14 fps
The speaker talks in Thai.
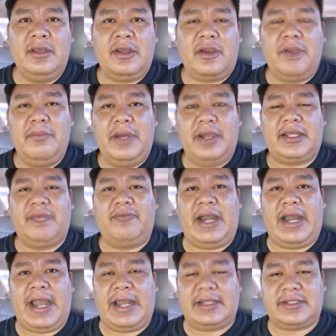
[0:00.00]
ก็เหมือนกับ
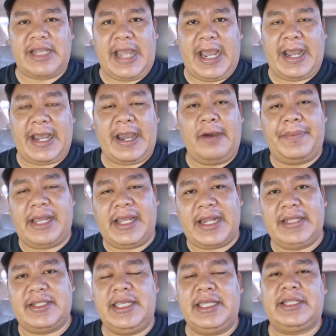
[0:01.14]
ว่าจะเข้าไปใก
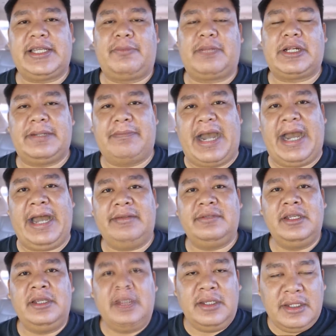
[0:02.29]
ล้ชิดกับรัฐบาล
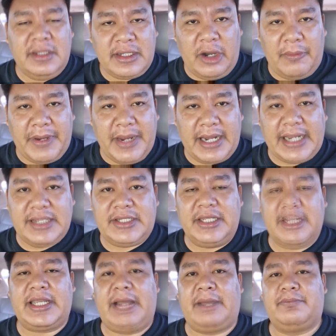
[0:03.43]
เข้าไปใกล้ชิด
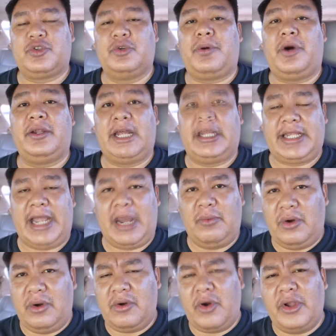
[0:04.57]
กับสุพรอัฐาว
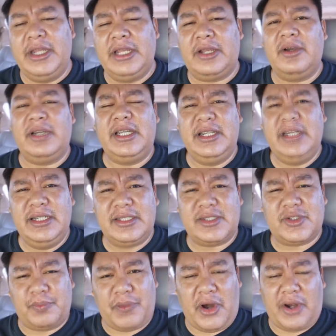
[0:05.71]
งศ์คนหนึ่งก็คือ
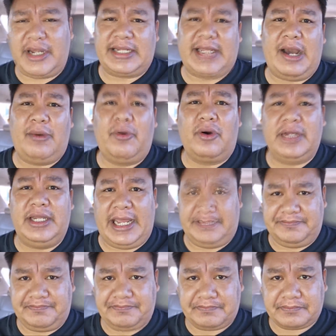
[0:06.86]
สุพรอัฐาวงศ์นี่แหละ
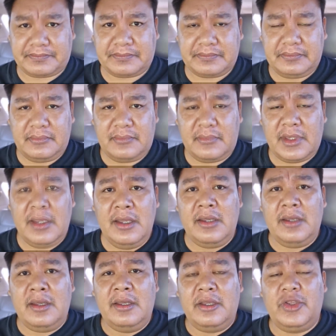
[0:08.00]

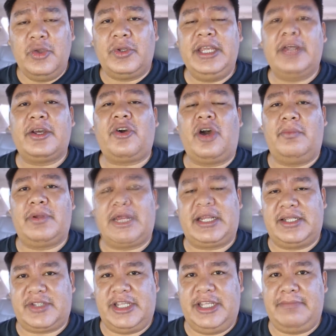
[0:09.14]
อยู่ที่นครรา
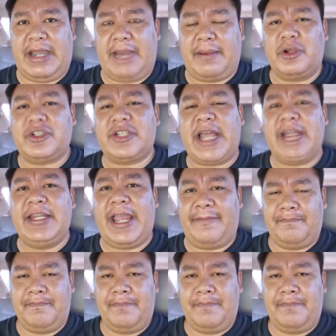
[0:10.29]
ชสีมา เพราะฉะนั้นเนี่ย